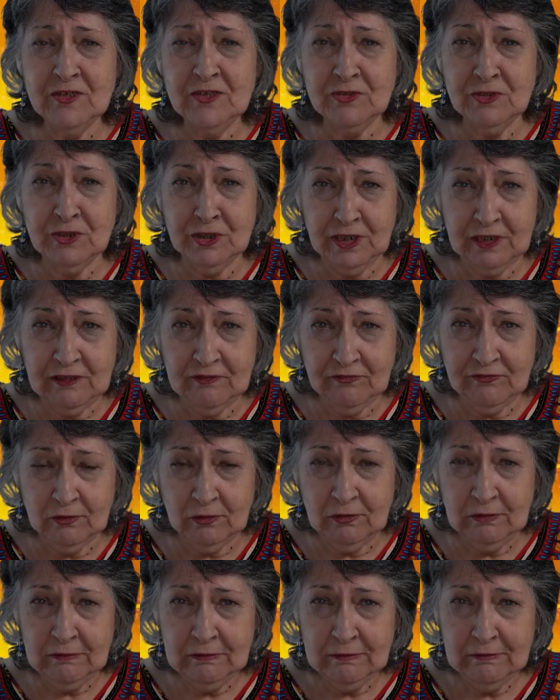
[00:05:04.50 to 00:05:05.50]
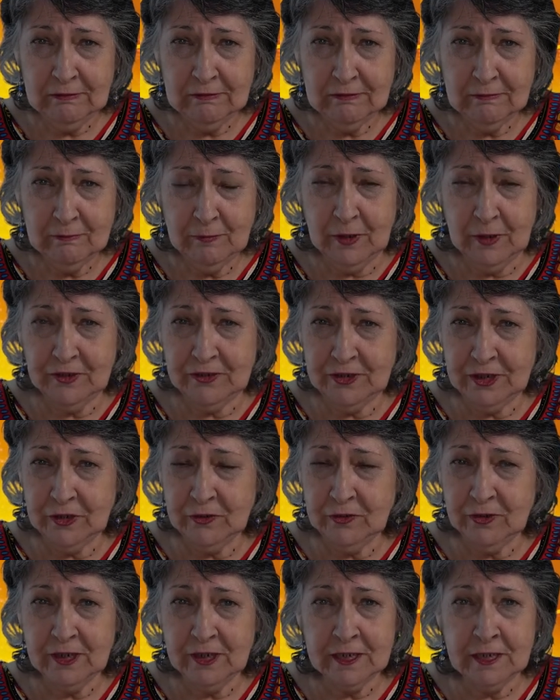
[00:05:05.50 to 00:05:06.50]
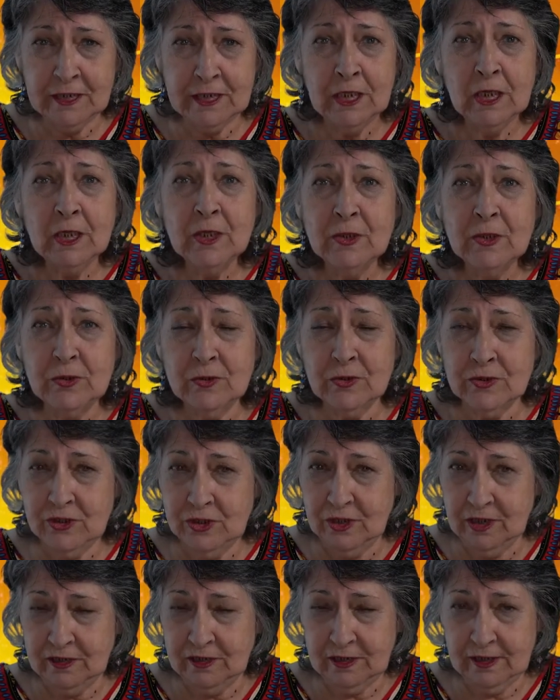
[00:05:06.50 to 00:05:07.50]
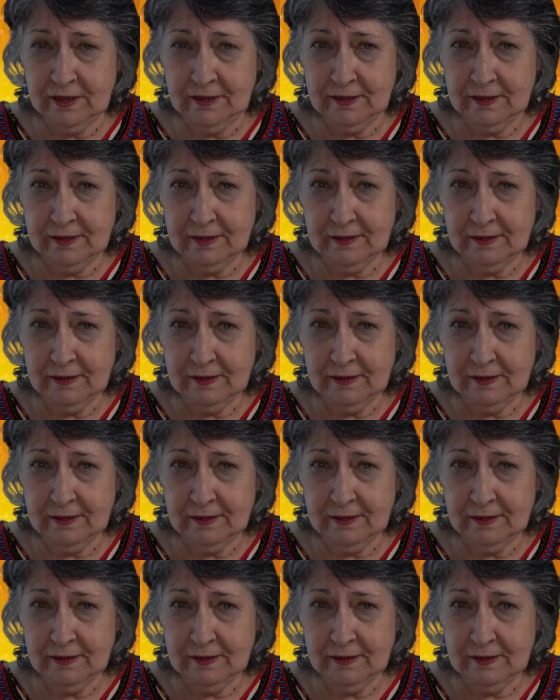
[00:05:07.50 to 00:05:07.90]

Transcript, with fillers: is grateful, particularly your children.